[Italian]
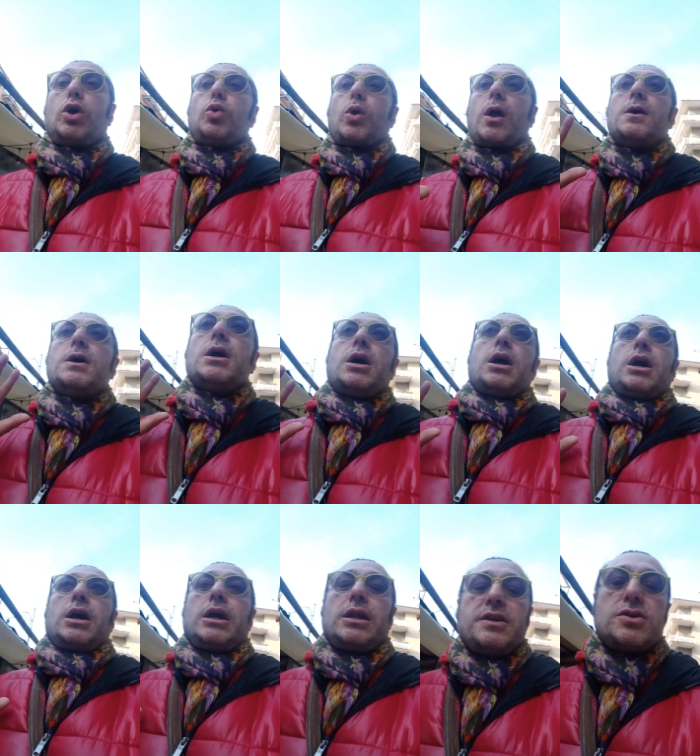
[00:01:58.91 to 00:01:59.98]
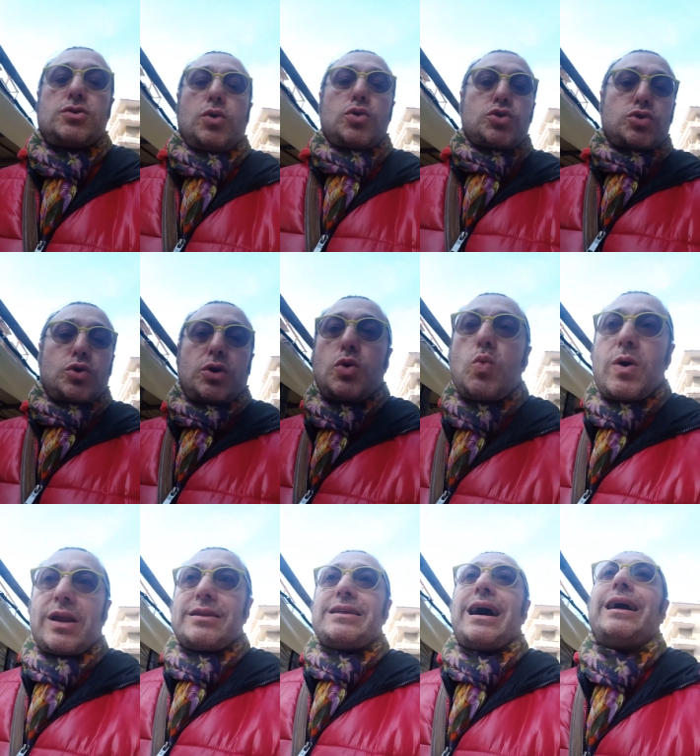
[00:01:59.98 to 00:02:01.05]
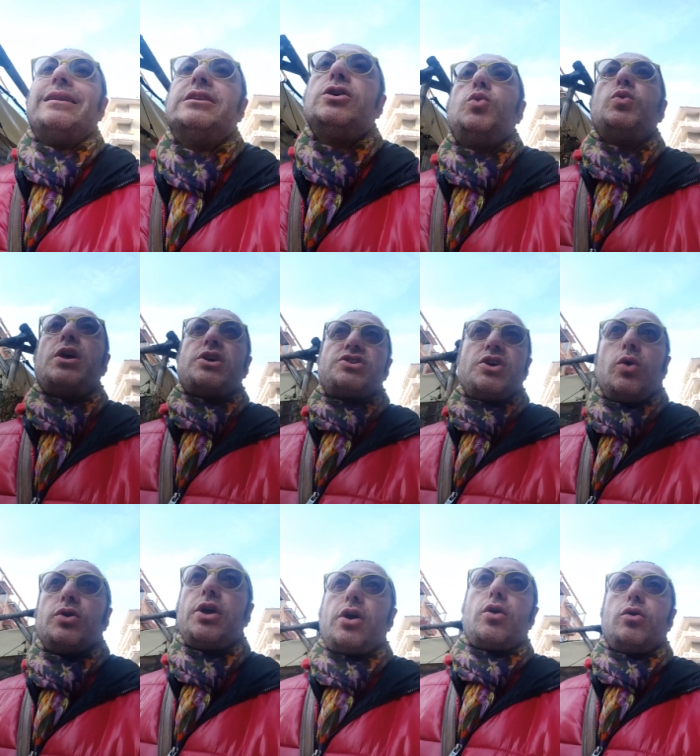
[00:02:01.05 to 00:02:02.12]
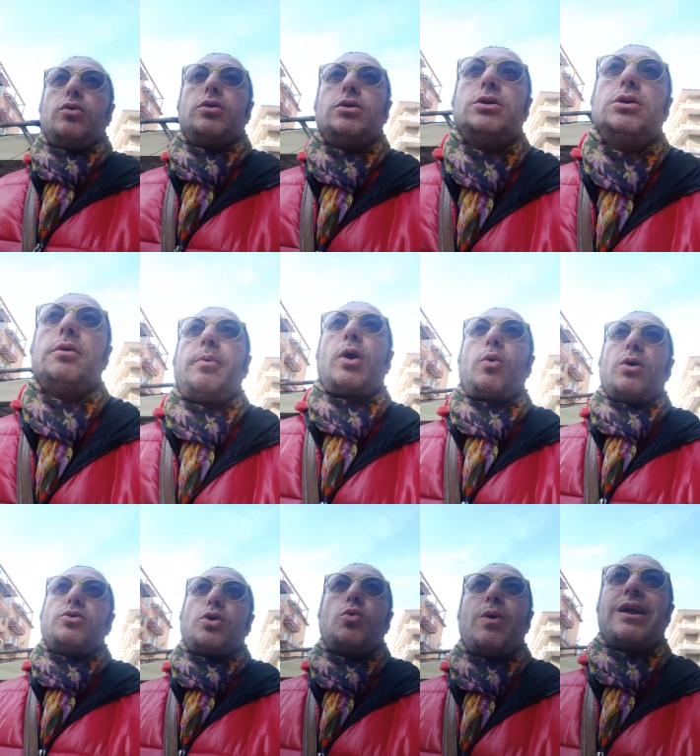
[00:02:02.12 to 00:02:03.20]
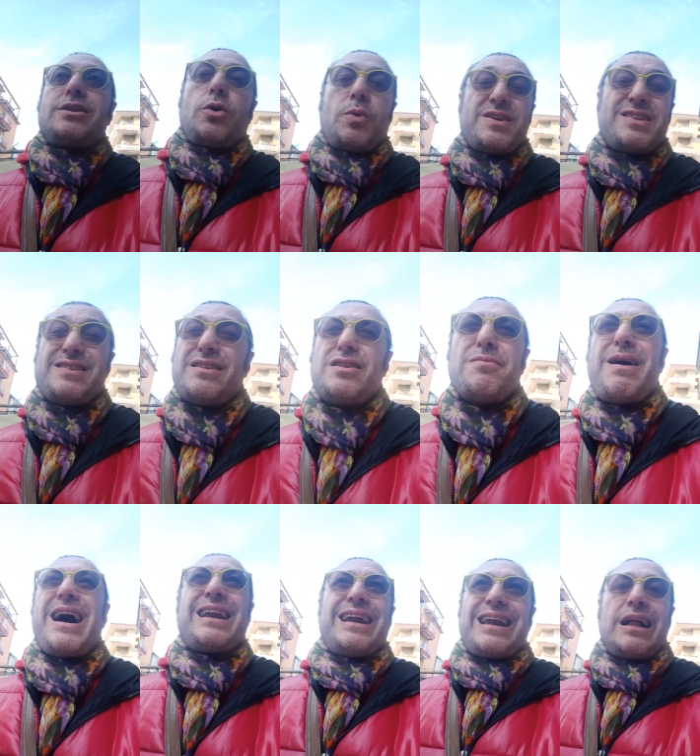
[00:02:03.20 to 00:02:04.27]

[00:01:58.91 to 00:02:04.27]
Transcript: Allora, il discorso riguardante un esonero eh, per quanto riguarda questa settimana,